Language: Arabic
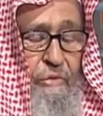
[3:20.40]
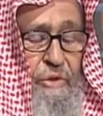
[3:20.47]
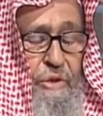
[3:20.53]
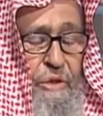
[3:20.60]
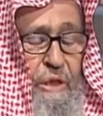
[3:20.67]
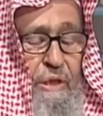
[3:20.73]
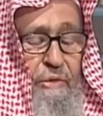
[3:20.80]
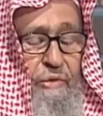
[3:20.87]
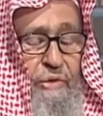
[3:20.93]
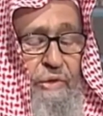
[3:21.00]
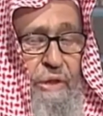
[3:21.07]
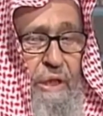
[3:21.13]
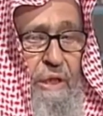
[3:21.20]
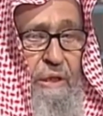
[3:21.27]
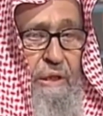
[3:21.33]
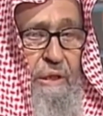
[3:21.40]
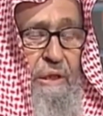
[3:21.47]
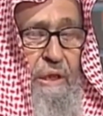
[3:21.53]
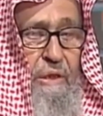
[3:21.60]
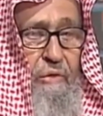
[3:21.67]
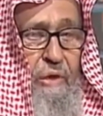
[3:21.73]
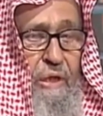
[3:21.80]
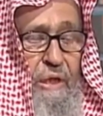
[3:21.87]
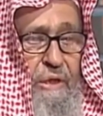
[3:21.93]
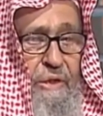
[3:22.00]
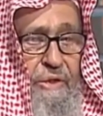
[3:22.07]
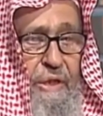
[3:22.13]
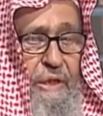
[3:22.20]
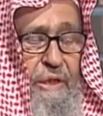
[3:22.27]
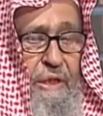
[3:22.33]
والسلف الصالح كانوا
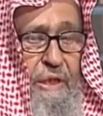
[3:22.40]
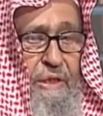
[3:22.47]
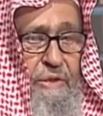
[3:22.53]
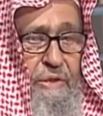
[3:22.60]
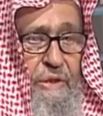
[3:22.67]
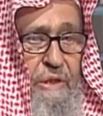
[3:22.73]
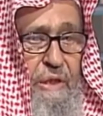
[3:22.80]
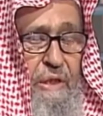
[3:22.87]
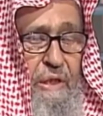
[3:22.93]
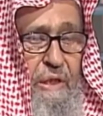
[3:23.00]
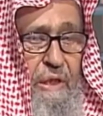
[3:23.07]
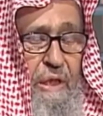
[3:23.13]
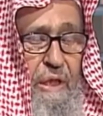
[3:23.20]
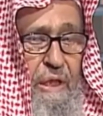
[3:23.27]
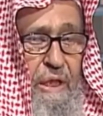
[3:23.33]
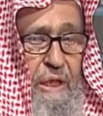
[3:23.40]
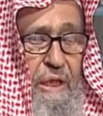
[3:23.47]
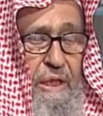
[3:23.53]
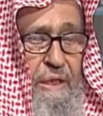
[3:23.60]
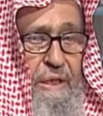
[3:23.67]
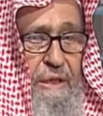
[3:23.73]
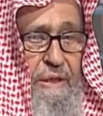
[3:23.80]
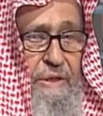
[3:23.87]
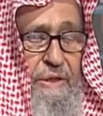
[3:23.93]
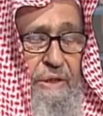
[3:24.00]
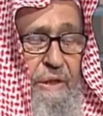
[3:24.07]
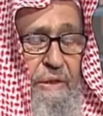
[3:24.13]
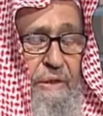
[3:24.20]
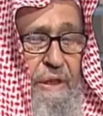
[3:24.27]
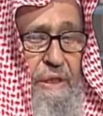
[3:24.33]
أحرص الناس على هذين
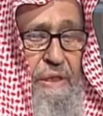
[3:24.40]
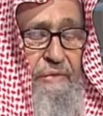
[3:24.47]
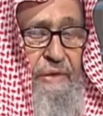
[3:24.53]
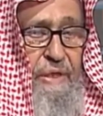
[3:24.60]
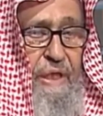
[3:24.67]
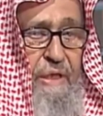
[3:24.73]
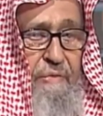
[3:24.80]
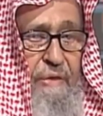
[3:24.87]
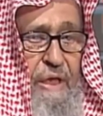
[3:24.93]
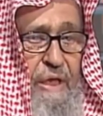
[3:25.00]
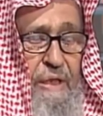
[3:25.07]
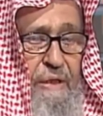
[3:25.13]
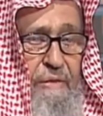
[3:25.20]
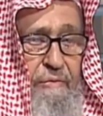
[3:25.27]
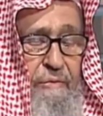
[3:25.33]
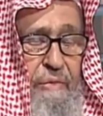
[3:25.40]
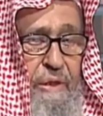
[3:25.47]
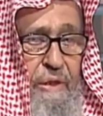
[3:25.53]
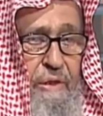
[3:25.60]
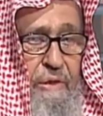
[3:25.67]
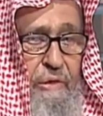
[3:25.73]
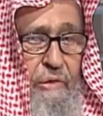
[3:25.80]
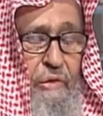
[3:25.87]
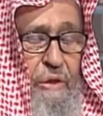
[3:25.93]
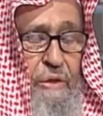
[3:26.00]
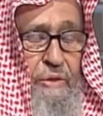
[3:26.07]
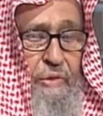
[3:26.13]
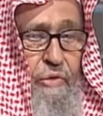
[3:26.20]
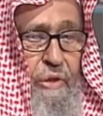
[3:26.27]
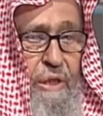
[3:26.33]
الشرطين في أعمالهم
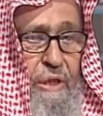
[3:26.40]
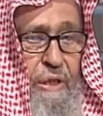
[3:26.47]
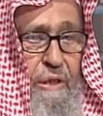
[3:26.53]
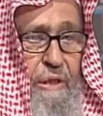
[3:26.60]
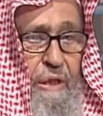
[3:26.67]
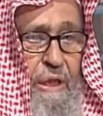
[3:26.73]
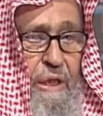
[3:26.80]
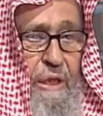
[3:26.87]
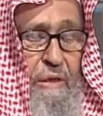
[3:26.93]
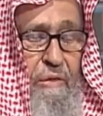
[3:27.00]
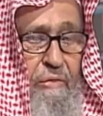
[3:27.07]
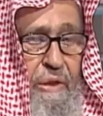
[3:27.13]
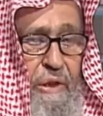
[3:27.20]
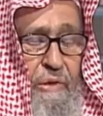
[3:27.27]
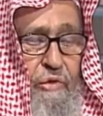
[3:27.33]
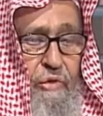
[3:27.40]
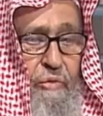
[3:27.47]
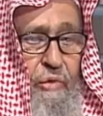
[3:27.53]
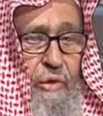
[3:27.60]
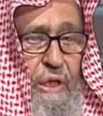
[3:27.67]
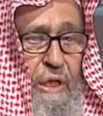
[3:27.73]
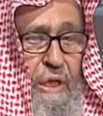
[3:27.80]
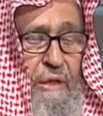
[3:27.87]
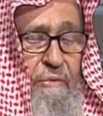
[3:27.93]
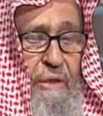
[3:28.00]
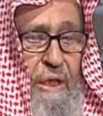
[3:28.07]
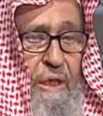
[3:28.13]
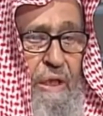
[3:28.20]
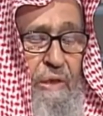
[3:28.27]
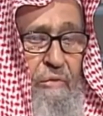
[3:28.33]
يخلصون لله ويكتمون
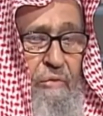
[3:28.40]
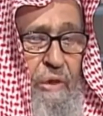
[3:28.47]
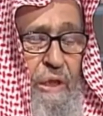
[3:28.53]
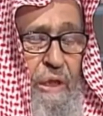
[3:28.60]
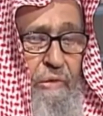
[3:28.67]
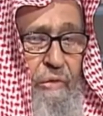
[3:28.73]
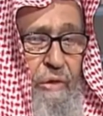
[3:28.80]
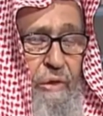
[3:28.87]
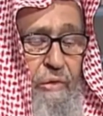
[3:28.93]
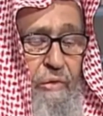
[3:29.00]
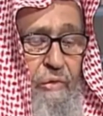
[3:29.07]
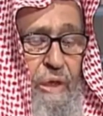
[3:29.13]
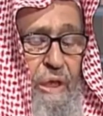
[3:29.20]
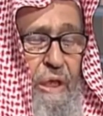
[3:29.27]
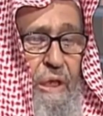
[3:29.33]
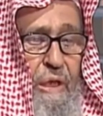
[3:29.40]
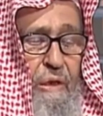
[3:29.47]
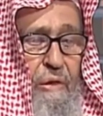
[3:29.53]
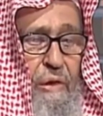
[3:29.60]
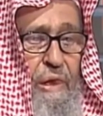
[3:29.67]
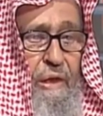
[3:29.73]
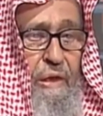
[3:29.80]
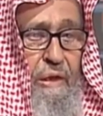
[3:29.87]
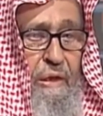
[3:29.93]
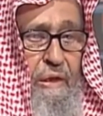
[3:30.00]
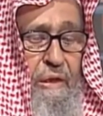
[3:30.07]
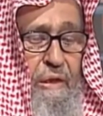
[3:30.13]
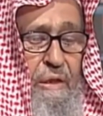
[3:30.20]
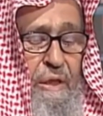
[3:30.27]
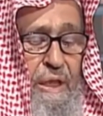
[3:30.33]
أعمالهم ولا يظهرونها
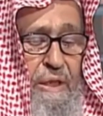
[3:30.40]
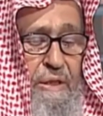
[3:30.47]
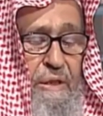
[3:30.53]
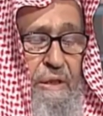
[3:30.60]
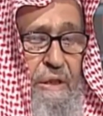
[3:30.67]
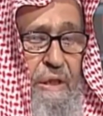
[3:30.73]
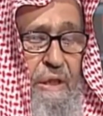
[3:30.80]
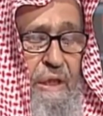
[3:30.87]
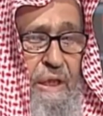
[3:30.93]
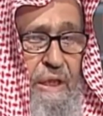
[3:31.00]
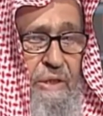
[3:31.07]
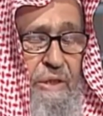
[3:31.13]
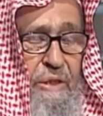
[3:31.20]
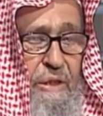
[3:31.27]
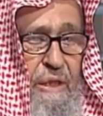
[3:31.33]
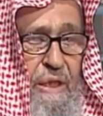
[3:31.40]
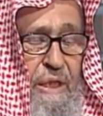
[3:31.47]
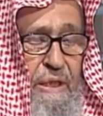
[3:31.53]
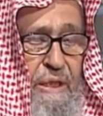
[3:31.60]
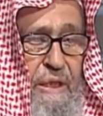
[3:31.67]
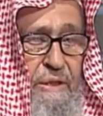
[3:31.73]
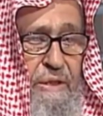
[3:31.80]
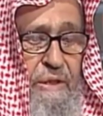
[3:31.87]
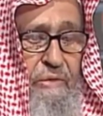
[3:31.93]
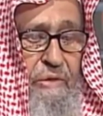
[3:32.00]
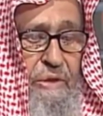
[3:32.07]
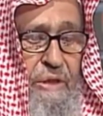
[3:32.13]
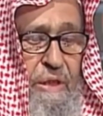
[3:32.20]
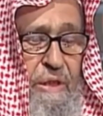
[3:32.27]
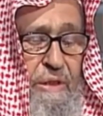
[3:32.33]
لأجل الإخلاص لله عز
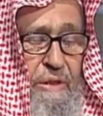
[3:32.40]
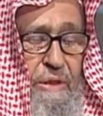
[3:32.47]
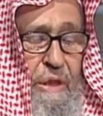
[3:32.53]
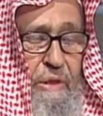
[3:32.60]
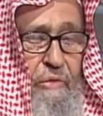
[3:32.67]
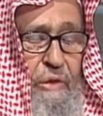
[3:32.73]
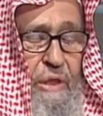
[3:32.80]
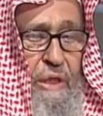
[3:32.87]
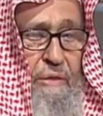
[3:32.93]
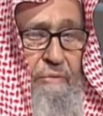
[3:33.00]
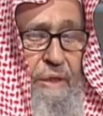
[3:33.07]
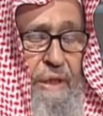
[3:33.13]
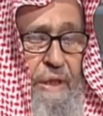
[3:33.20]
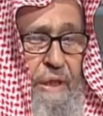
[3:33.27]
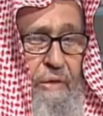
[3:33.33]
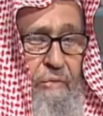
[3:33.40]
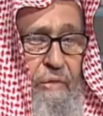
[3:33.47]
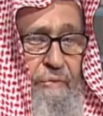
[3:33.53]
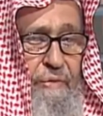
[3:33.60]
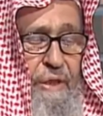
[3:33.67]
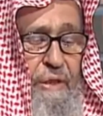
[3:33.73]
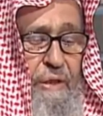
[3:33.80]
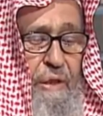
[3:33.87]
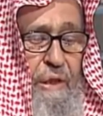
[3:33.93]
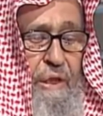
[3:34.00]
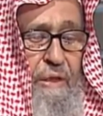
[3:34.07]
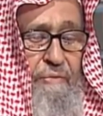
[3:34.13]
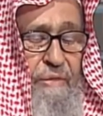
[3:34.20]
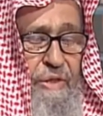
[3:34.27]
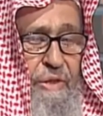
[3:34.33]
وجل يجعلونها بينهم وبين
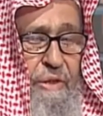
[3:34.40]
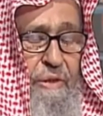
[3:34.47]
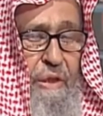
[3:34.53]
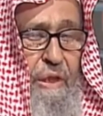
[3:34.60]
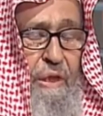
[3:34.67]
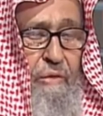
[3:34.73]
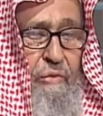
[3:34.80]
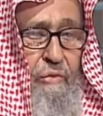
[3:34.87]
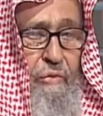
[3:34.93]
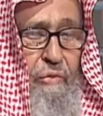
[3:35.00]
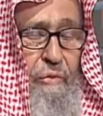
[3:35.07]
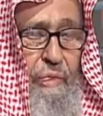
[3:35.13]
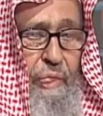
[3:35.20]
الله ما استطاعوا